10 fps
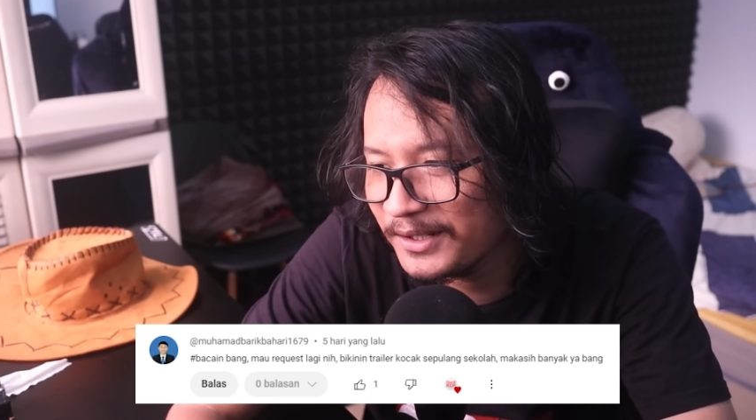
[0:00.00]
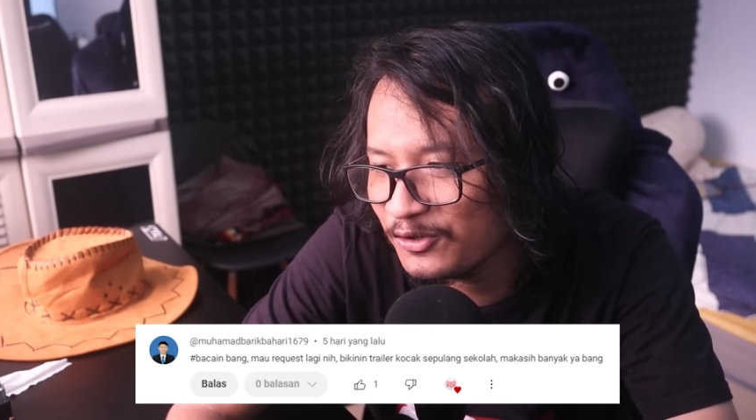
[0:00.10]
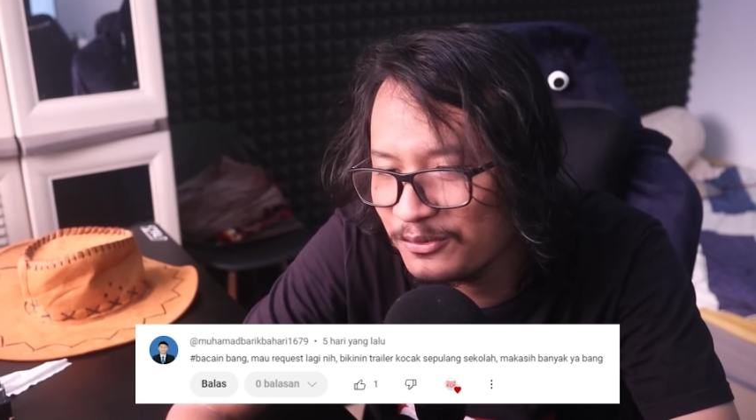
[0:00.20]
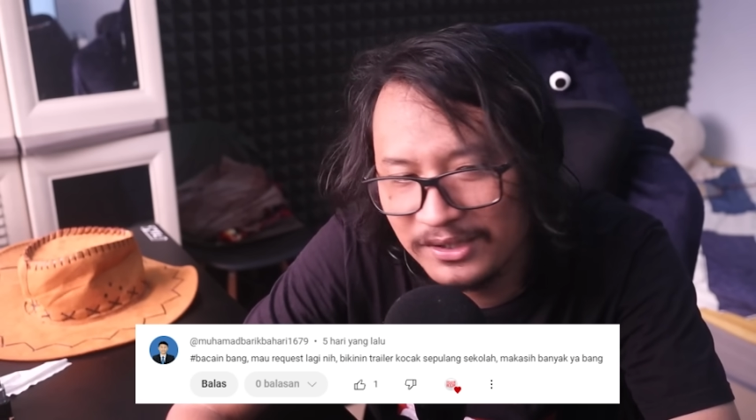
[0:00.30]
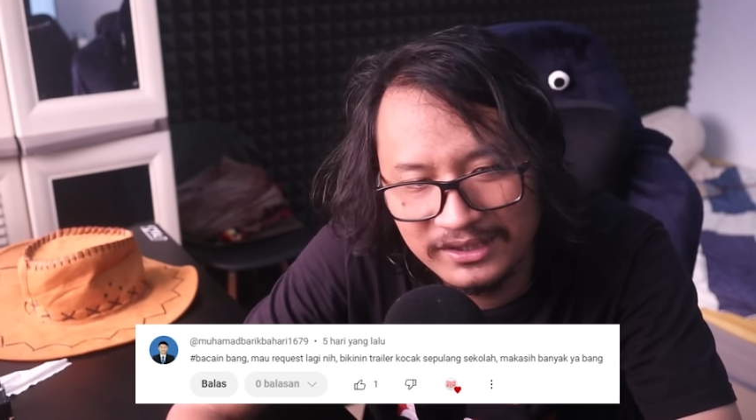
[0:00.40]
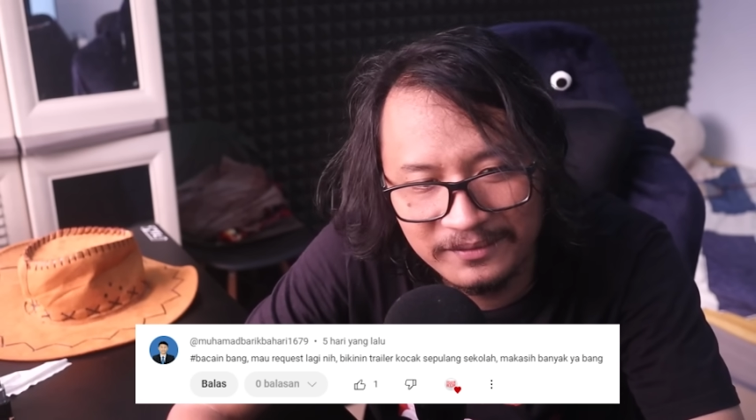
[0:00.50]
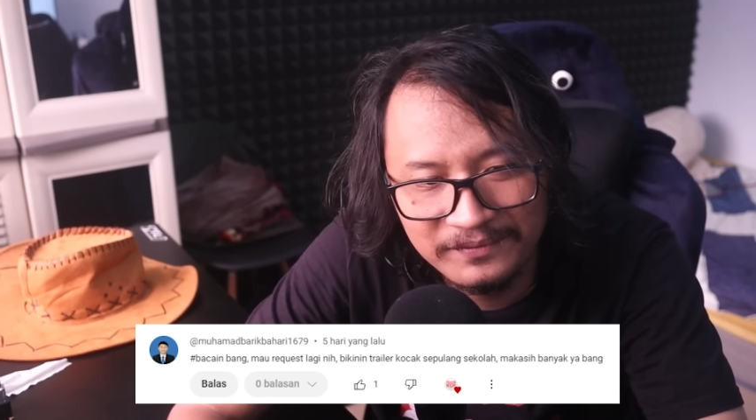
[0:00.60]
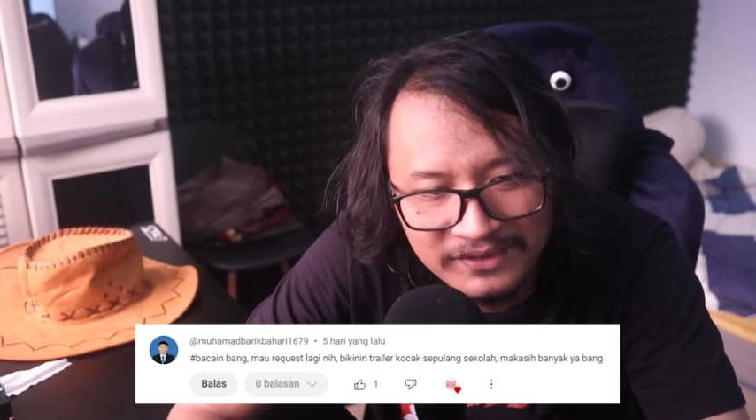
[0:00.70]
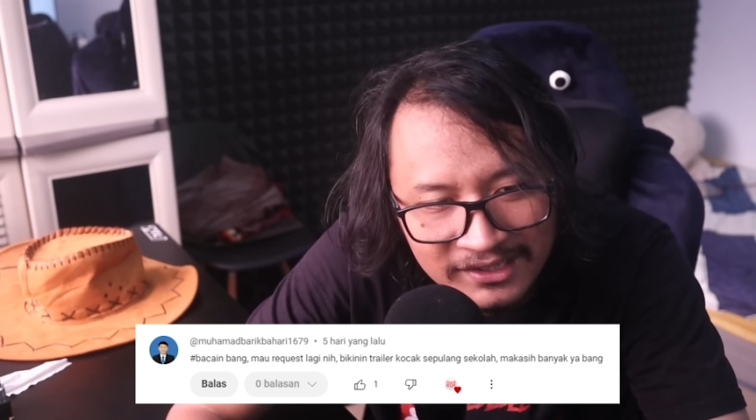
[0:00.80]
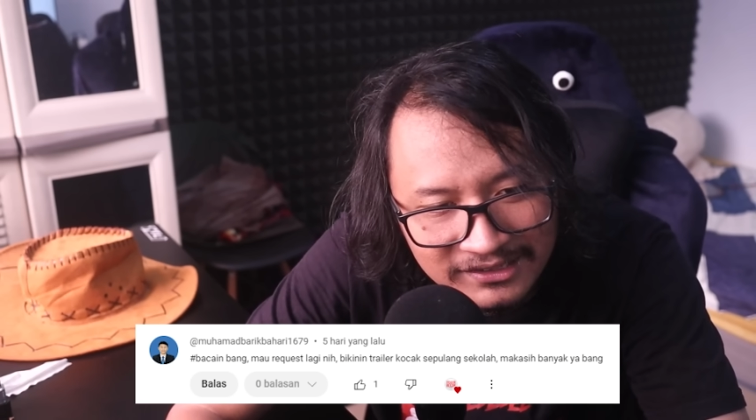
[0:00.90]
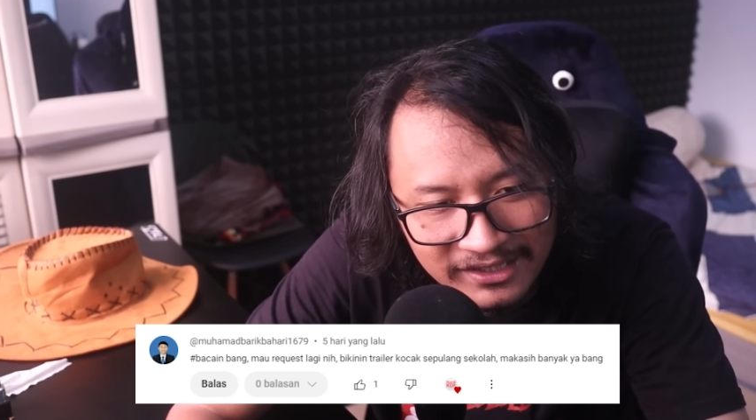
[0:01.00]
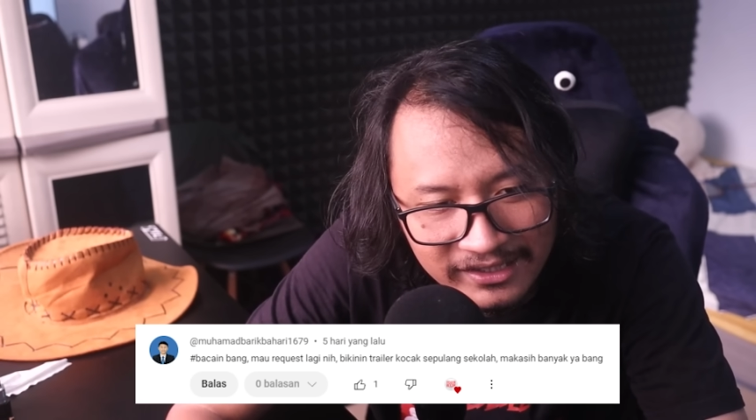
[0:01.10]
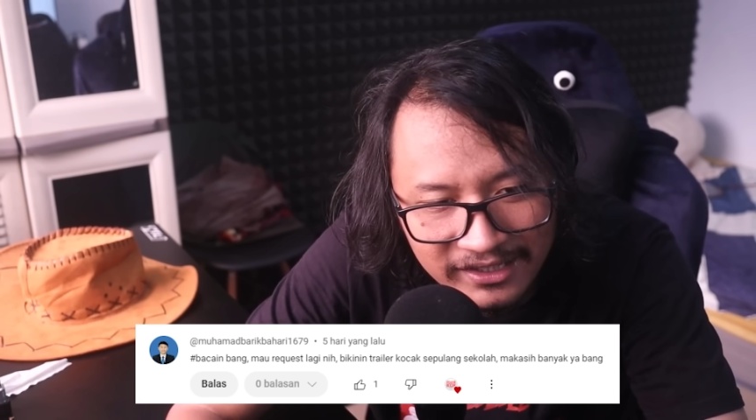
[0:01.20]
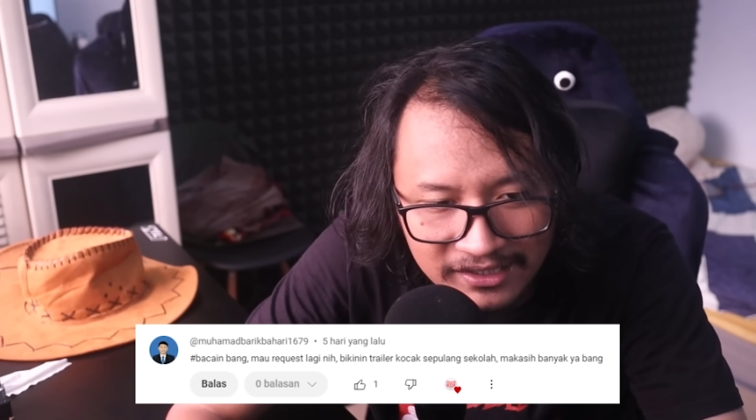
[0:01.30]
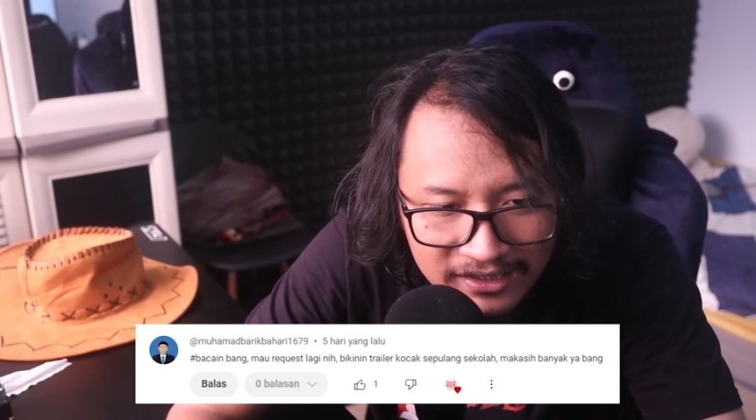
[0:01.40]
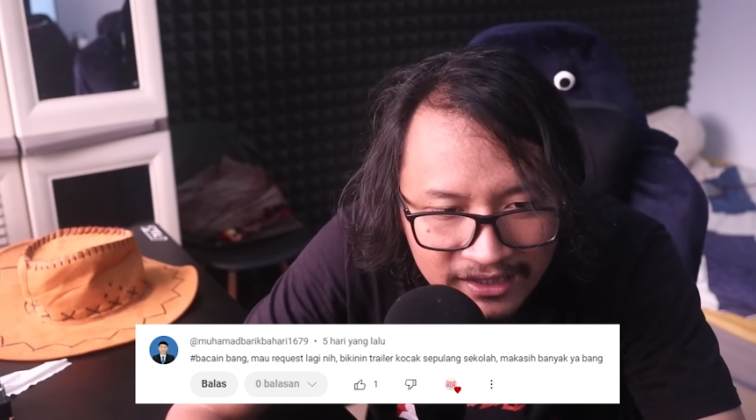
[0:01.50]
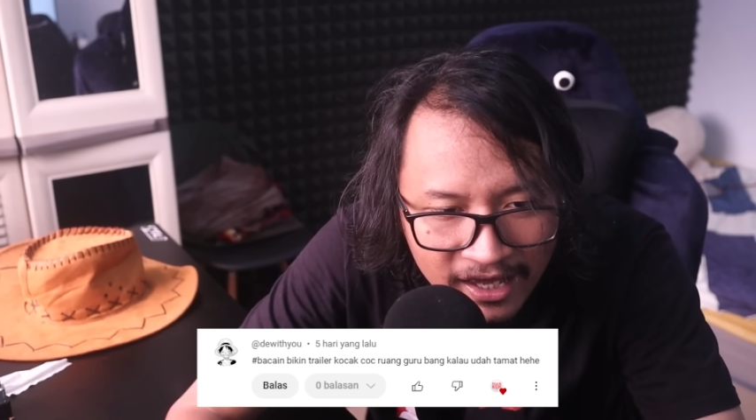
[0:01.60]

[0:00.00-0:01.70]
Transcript: pengen gue buatin. Santai.